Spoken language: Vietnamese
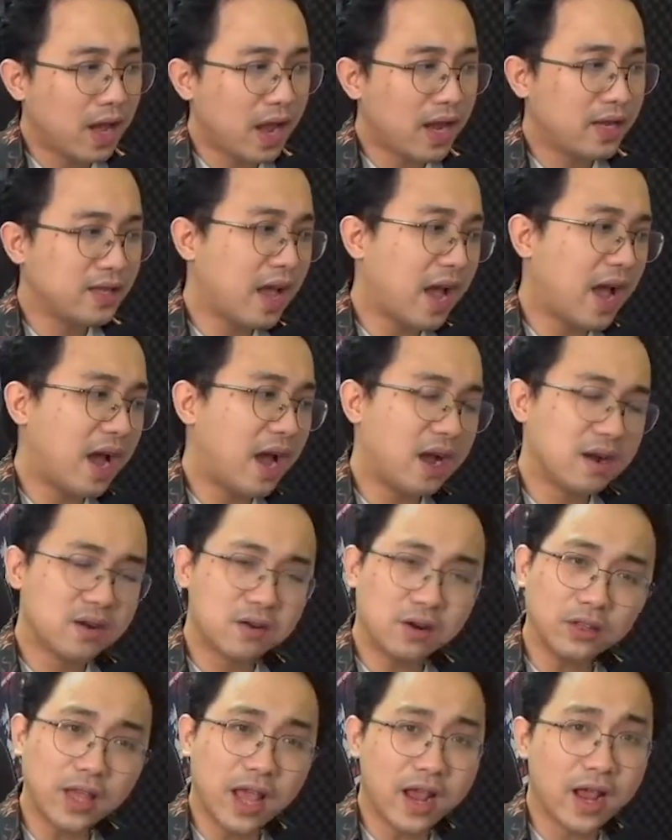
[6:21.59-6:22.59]
anh ta
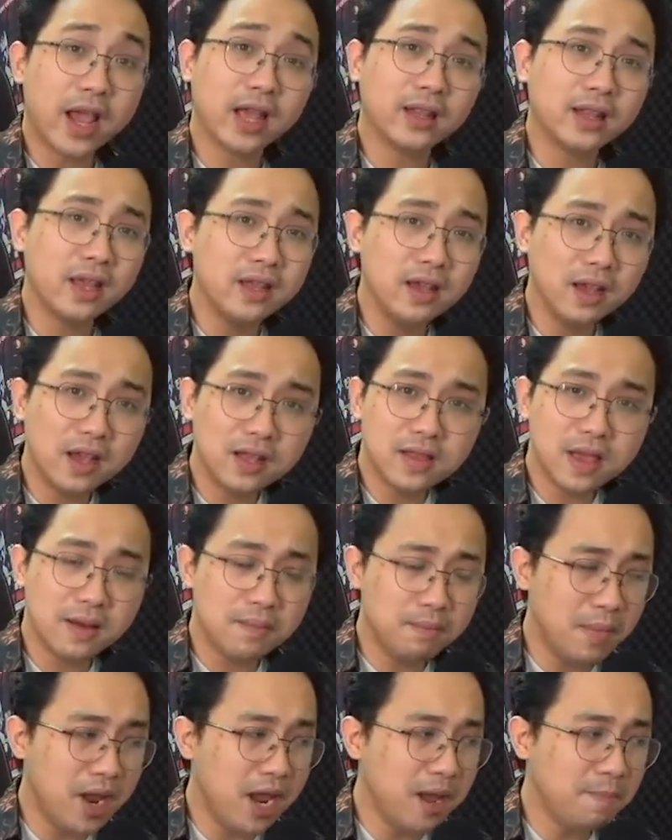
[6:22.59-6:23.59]
có thể nghe thấy những cái
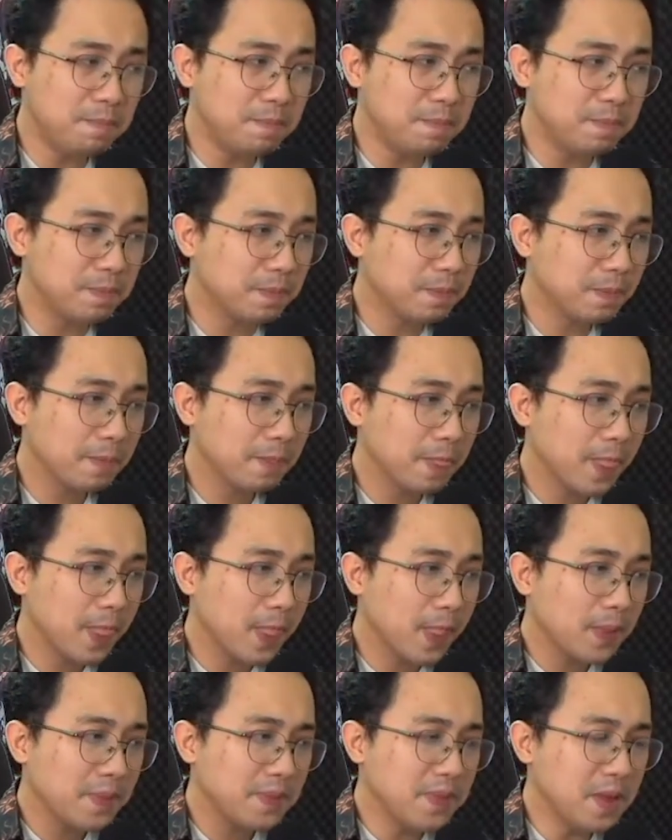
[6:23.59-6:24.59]
tiếng bíp.
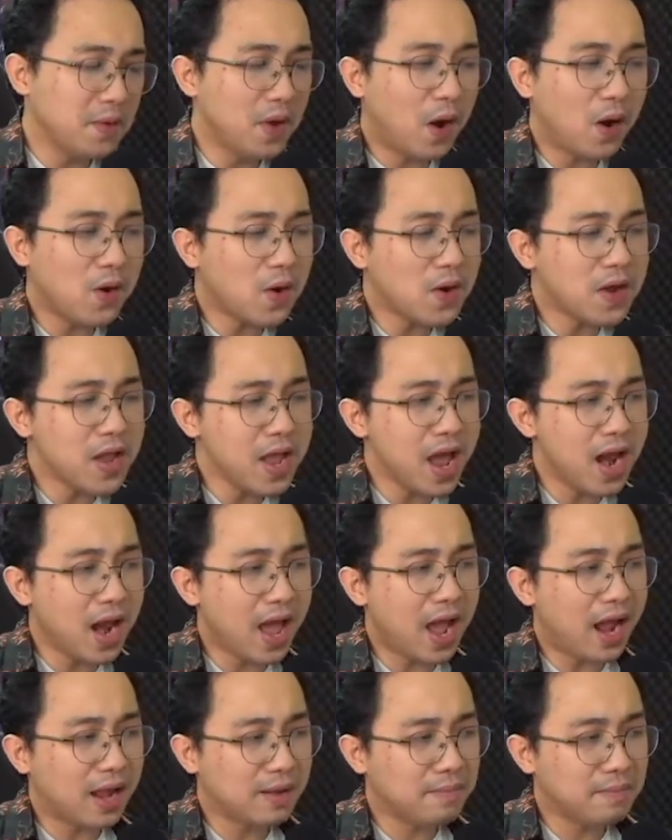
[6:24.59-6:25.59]
Điều đó có nghĩa
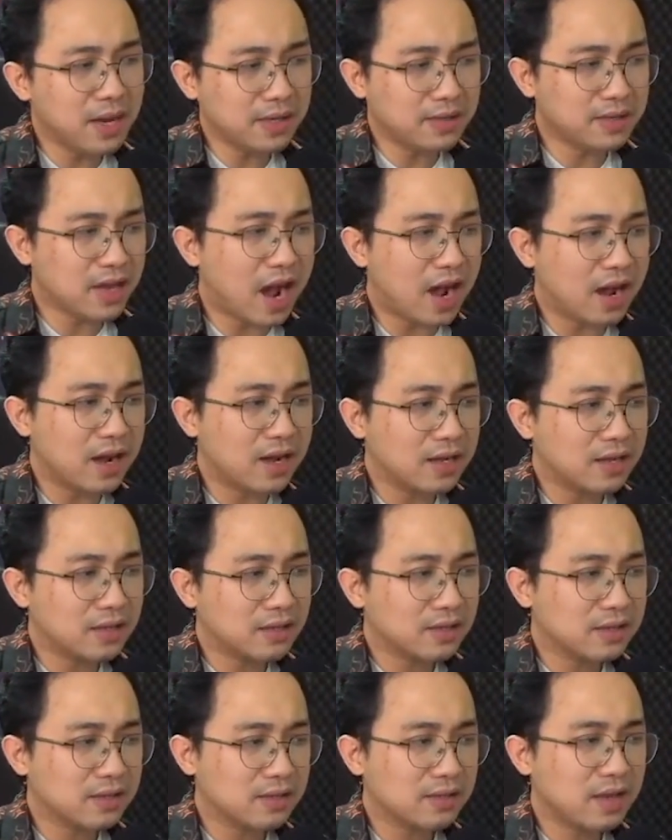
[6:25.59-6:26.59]
là anh biết rằng
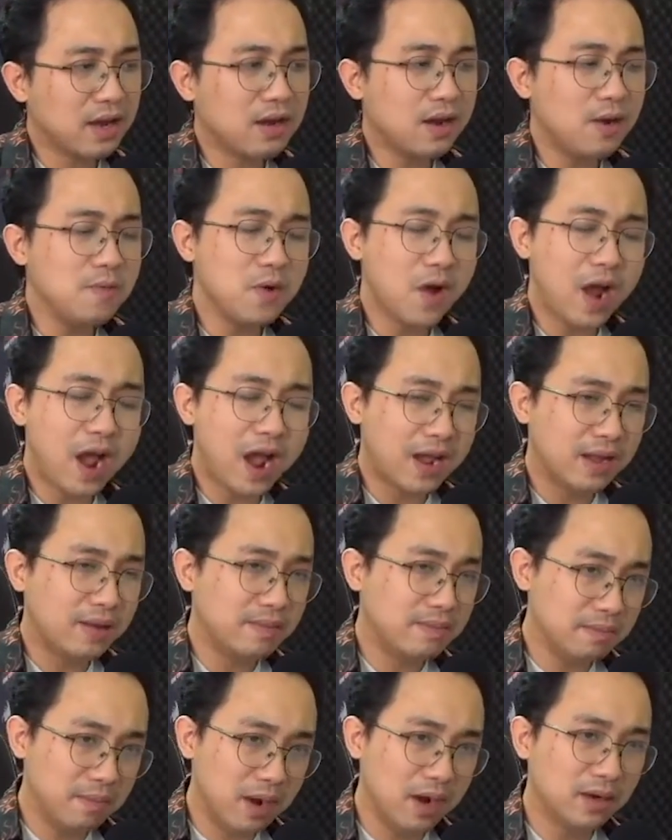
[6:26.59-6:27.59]
sẽ không có
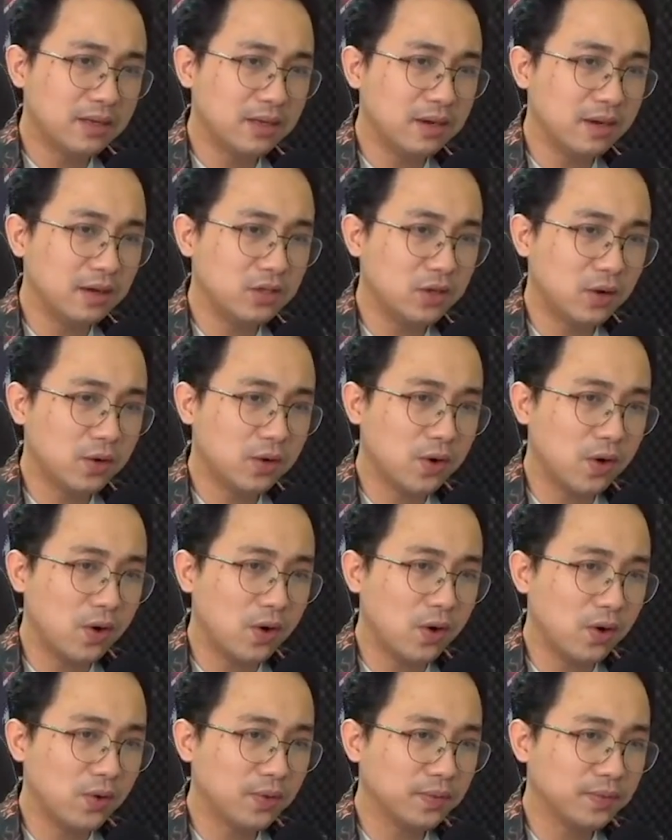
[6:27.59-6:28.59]
ai mở cửa cho cô.